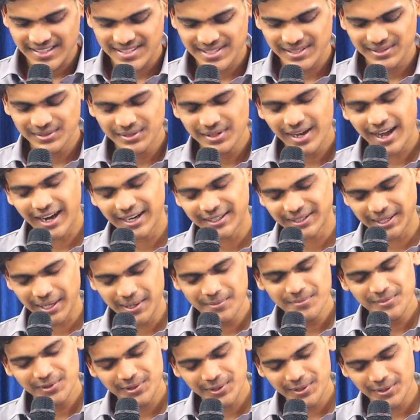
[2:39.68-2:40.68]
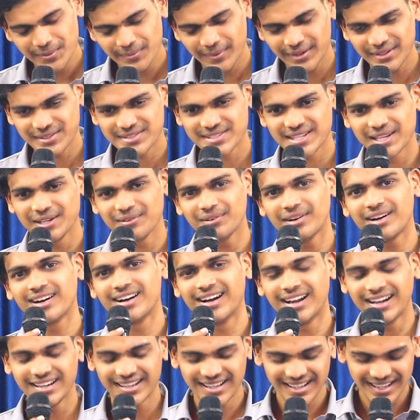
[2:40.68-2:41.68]
అసలు ఆ టైంలో మన సిలువ
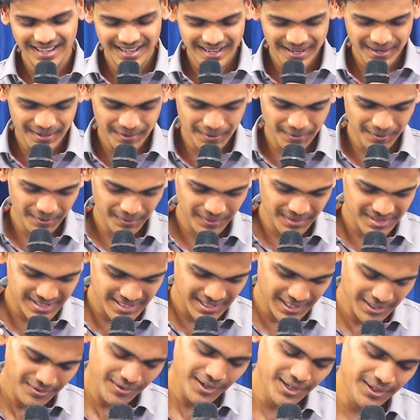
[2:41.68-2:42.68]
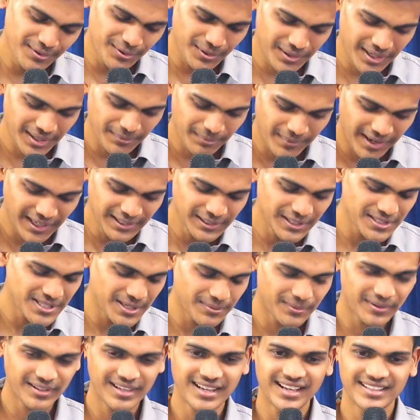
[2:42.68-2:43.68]
అంటే సిలువ అనే ఒక మాట
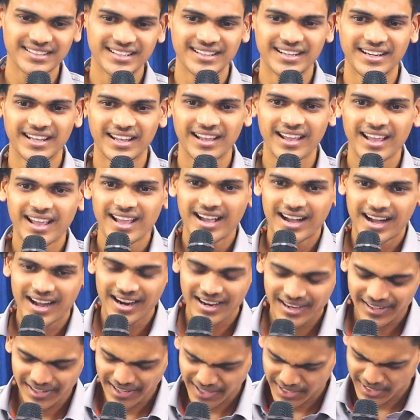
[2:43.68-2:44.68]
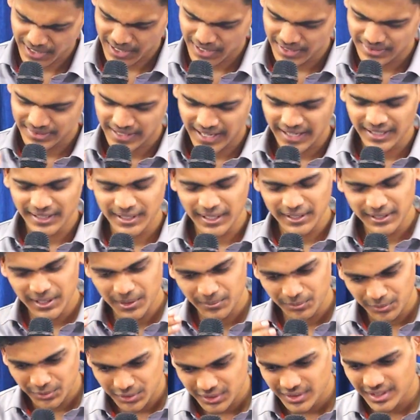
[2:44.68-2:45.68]
చెప్పడం కాదండి అక్కడ ఆయన
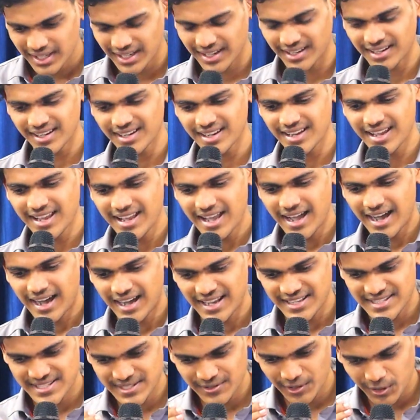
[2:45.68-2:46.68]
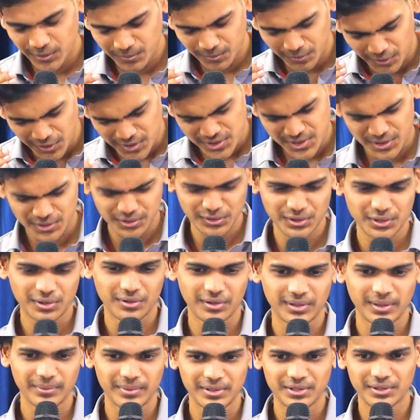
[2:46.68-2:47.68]
దానికంటే ముందుగా ఆ సిలువను మోసుకుంటూ
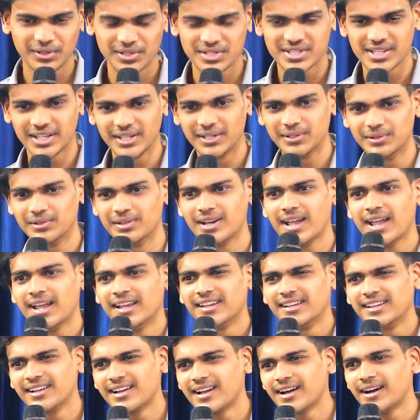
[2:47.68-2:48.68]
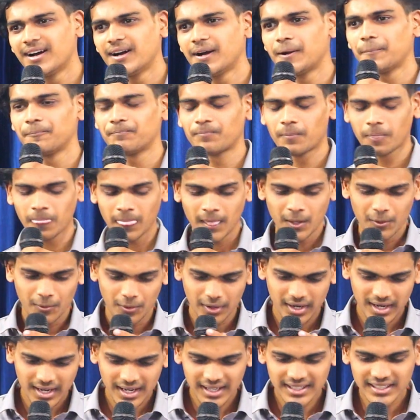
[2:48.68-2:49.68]
కొండ మీదకి వచ్చాడు ఇంకా
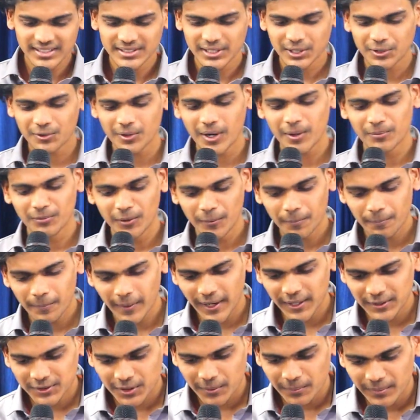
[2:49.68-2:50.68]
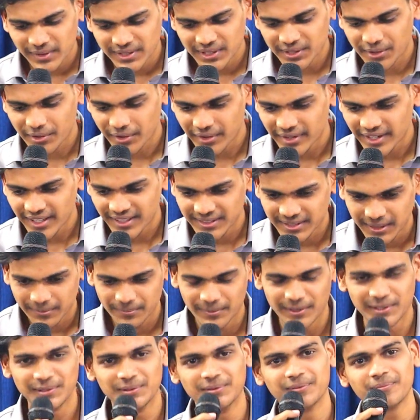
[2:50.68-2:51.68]
ఒక్కటి తక్కువ ముప్పై తొమ్మిది కొరడా
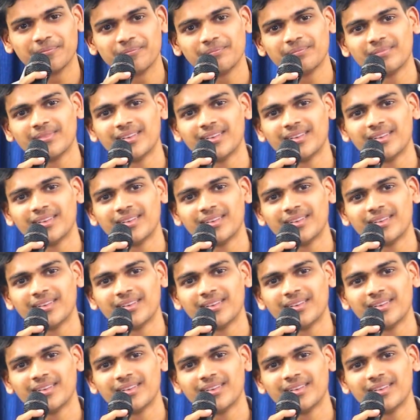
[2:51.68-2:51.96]
దెబ్బలు